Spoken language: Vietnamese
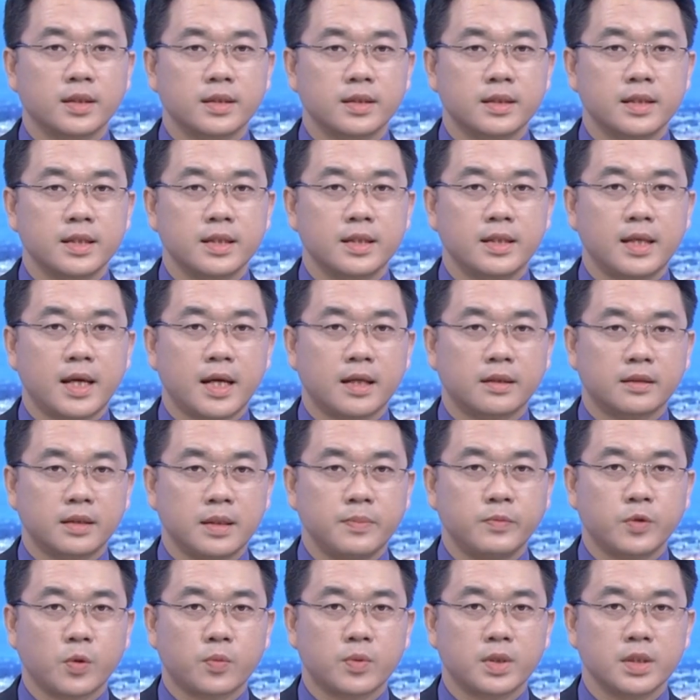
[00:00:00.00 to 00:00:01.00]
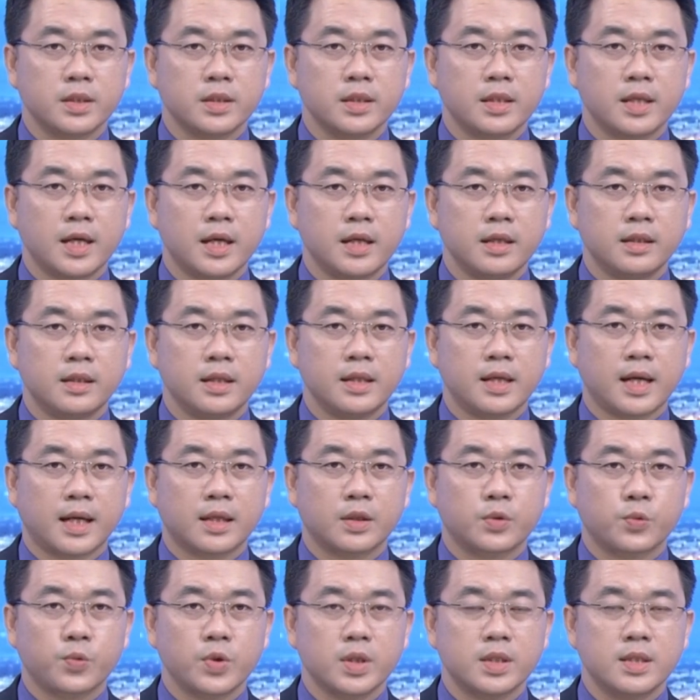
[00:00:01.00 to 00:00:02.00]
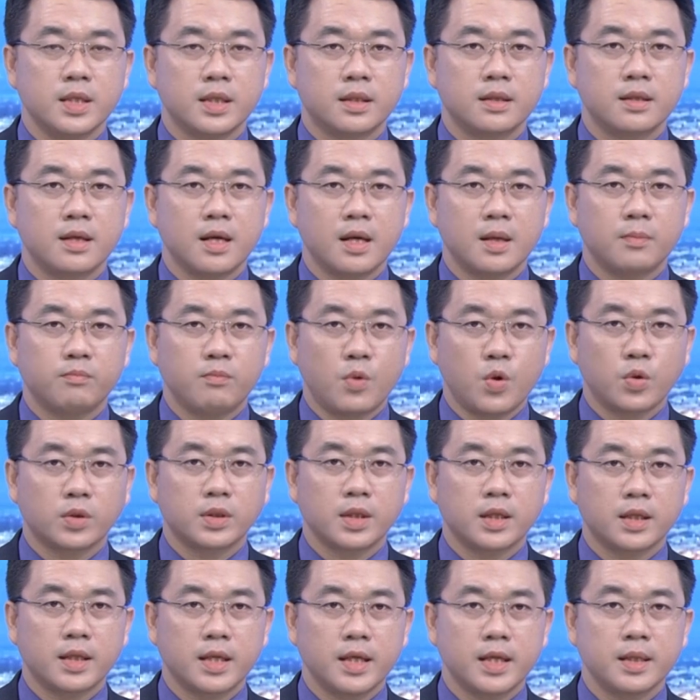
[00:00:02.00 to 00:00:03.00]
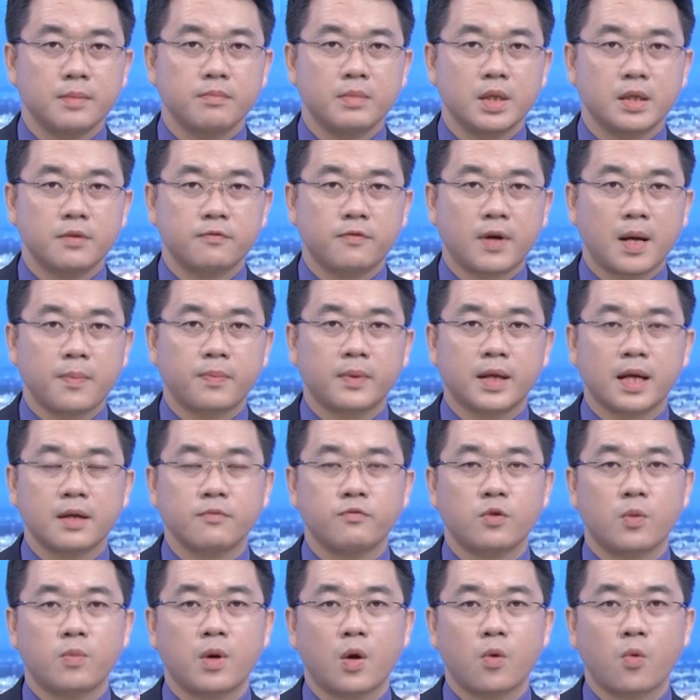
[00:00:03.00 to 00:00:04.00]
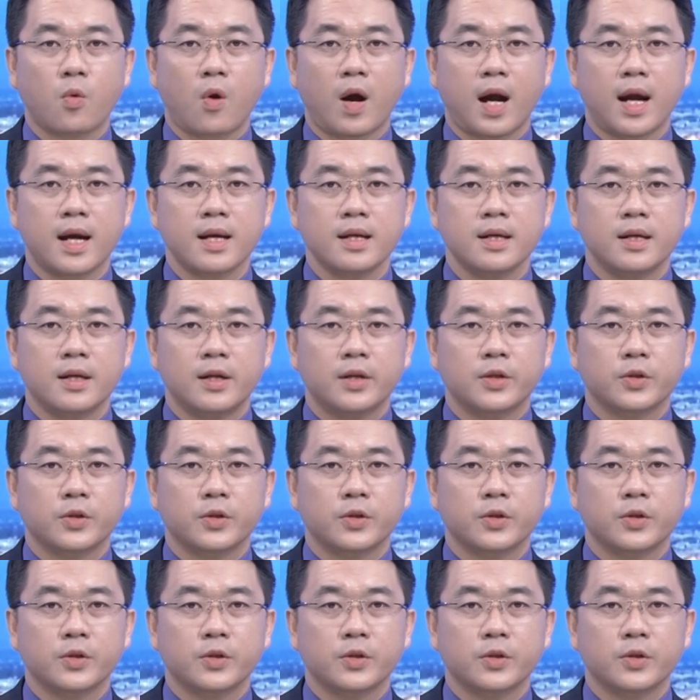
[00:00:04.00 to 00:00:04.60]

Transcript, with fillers: tỉnh Kiên Giang tiếp tục cưỡng chế thi hành quyết định buộc thực hiện biện pháp khắc phục hậu quả